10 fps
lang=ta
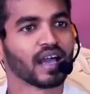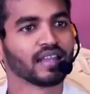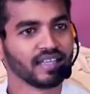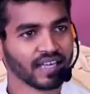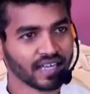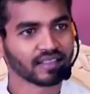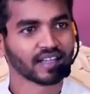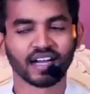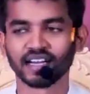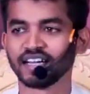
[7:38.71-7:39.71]
அது ஏன்
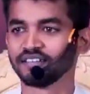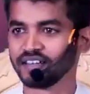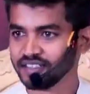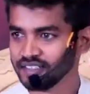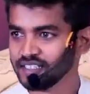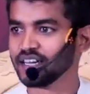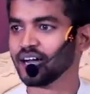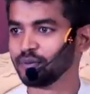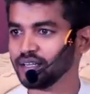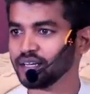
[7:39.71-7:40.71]
தானாக வருது
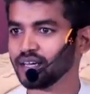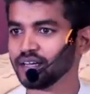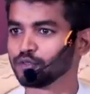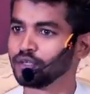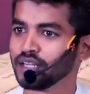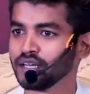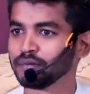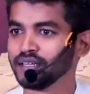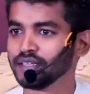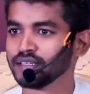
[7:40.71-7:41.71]
அப்படின்னா சொல்லிடலாமா